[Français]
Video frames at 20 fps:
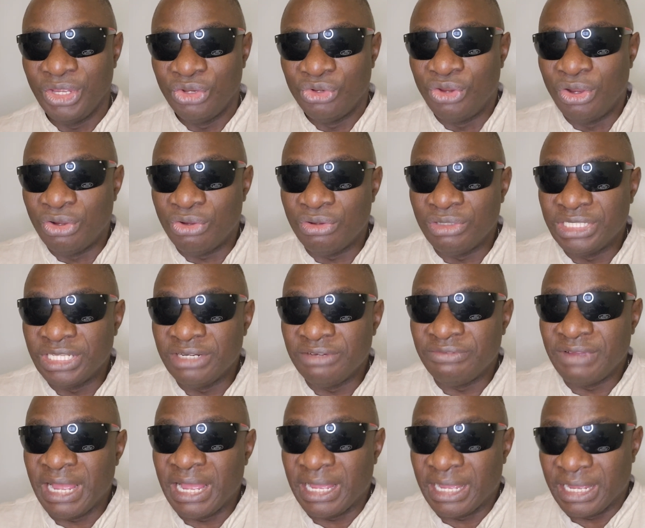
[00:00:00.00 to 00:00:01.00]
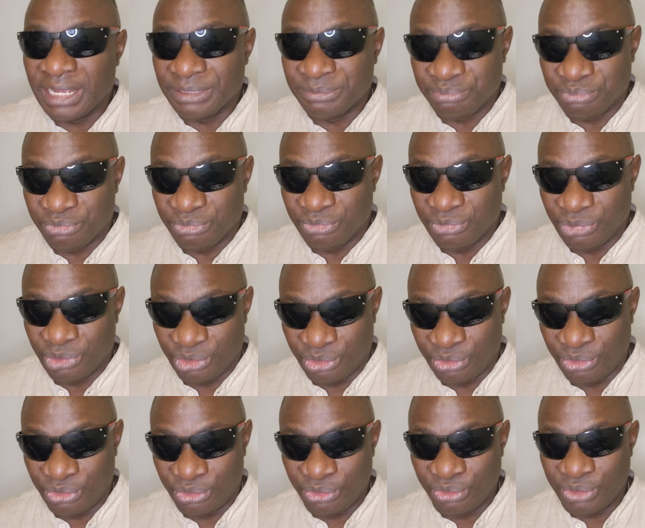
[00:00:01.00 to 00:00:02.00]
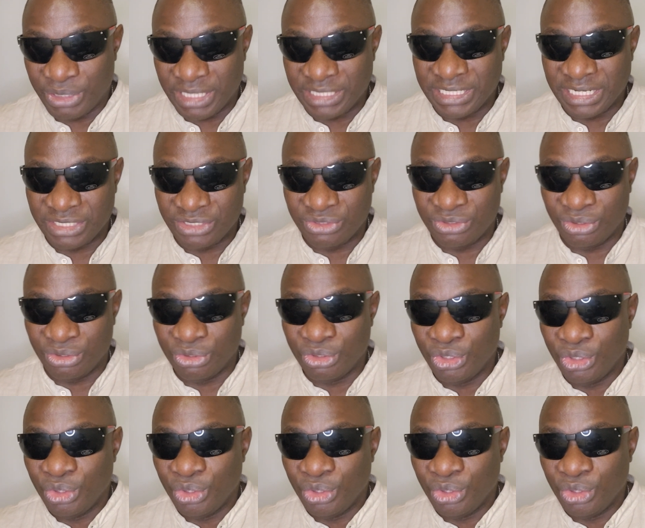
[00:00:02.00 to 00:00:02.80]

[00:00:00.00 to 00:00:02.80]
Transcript: Donc quand elle va euh, au, Kazakhstan